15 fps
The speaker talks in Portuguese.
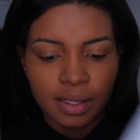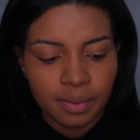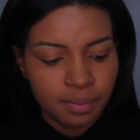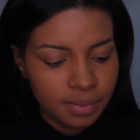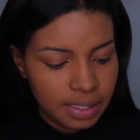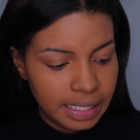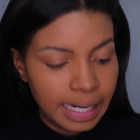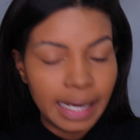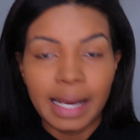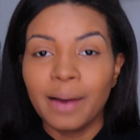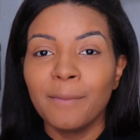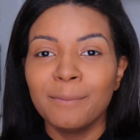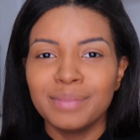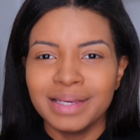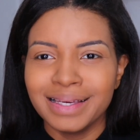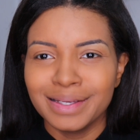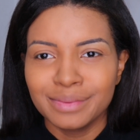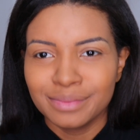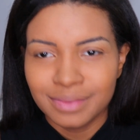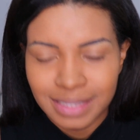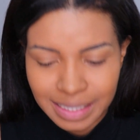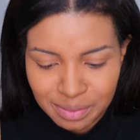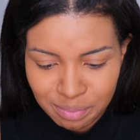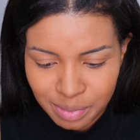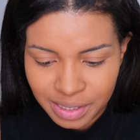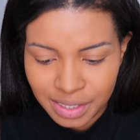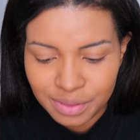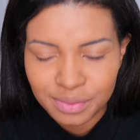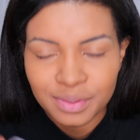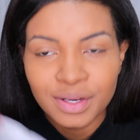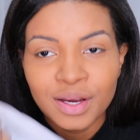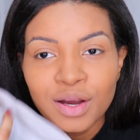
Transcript: lampinho, limpinho.